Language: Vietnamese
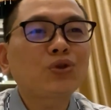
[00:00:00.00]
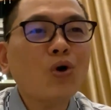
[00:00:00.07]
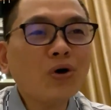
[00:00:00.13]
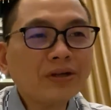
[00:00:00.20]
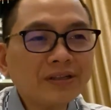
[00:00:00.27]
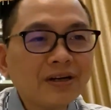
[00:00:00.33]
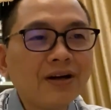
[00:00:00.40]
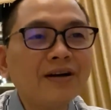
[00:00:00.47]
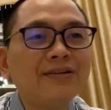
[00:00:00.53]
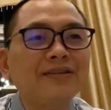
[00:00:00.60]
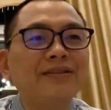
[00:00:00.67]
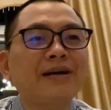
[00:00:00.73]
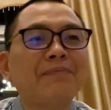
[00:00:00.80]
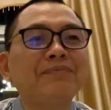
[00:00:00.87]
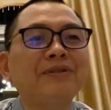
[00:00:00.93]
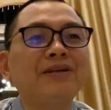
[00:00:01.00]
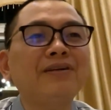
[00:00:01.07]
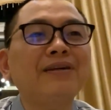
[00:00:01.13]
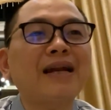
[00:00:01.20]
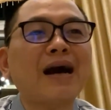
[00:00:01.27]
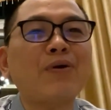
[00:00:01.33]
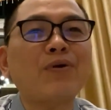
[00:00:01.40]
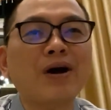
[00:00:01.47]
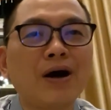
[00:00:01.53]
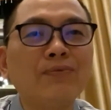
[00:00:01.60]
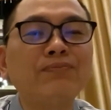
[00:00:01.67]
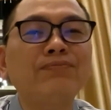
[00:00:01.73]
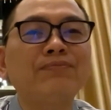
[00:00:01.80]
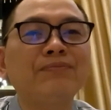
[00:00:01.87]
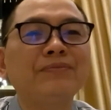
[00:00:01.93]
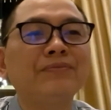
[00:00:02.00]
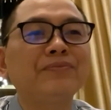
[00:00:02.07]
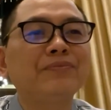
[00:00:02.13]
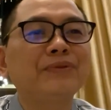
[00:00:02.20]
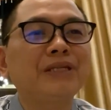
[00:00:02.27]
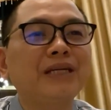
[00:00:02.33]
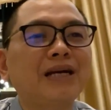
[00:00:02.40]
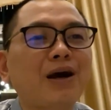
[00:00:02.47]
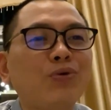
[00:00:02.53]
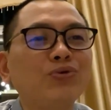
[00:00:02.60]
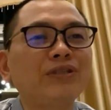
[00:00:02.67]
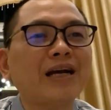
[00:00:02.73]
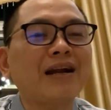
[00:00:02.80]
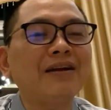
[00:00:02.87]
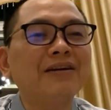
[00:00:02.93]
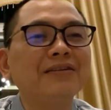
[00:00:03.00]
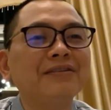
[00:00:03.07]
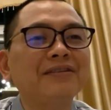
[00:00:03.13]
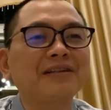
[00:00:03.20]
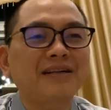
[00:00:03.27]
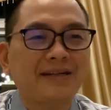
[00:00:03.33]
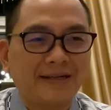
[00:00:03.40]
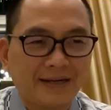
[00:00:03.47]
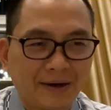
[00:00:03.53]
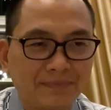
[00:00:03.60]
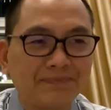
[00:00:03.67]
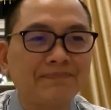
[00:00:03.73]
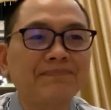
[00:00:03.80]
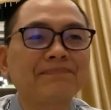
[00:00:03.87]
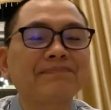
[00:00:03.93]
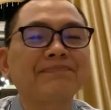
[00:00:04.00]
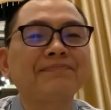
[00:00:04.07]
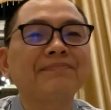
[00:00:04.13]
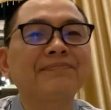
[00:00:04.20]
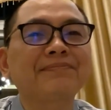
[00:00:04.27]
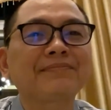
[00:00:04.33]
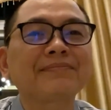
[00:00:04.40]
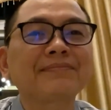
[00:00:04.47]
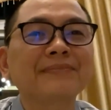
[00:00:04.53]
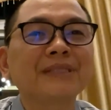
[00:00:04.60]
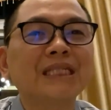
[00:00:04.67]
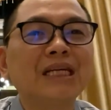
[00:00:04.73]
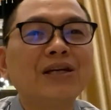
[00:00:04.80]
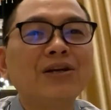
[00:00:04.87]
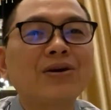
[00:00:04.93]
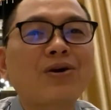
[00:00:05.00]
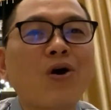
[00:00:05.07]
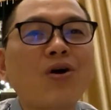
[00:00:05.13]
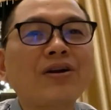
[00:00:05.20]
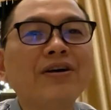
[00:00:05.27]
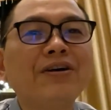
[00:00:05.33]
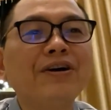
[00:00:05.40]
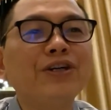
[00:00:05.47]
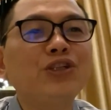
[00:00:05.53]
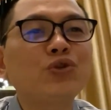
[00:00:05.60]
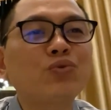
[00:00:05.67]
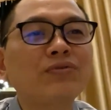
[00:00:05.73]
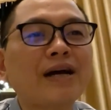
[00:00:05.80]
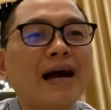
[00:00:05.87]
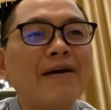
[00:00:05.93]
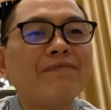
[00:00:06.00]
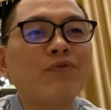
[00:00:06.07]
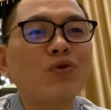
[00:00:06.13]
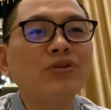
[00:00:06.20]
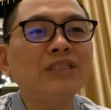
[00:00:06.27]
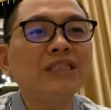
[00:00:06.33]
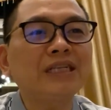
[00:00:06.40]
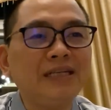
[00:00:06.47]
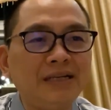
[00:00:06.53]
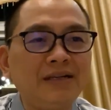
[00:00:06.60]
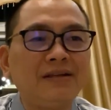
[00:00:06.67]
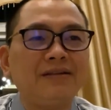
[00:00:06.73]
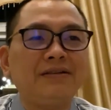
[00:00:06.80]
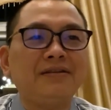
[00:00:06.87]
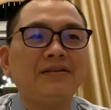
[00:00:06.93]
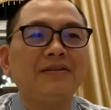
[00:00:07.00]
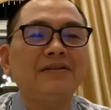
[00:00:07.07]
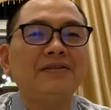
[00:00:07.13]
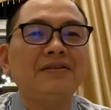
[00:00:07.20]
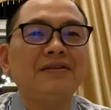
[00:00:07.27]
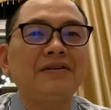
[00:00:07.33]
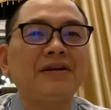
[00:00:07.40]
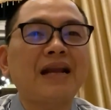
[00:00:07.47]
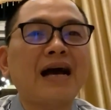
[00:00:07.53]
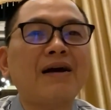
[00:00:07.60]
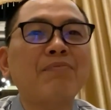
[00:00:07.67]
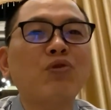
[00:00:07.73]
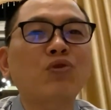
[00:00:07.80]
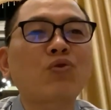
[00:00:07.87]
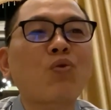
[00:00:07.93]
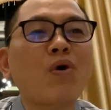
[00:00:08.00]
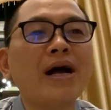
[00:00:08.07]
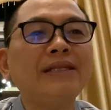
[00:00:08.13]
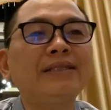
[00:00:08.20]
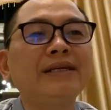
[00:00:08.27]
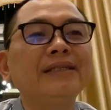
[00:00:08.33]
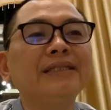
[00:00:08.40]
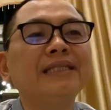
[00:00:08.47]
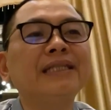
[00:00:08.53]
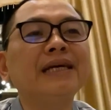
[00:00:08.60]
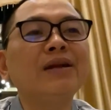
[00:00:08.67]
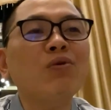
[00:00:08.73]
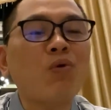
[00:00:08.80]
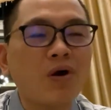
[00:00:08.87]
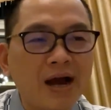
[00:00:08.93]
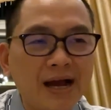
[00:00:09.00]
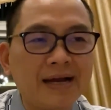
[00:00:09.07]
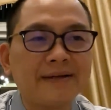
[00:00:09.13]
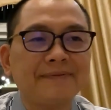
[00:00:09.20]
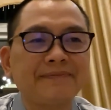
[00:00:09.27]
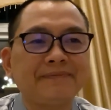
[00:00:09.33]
tốt hơn tâm thức nào không thì câu trả lời không con người chúng ta vốn dĩ là một quá trình tiến hóa